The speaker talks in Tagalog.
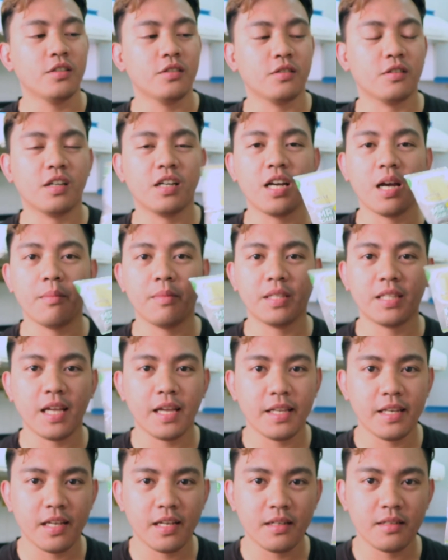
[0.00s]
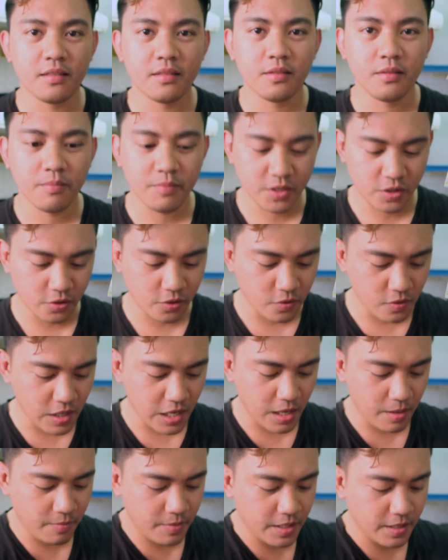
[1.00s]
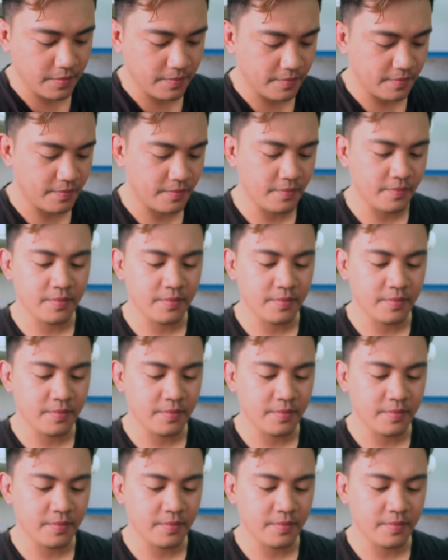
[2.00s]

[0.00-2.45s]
So gagamit tayo ng Mr. Gulaman,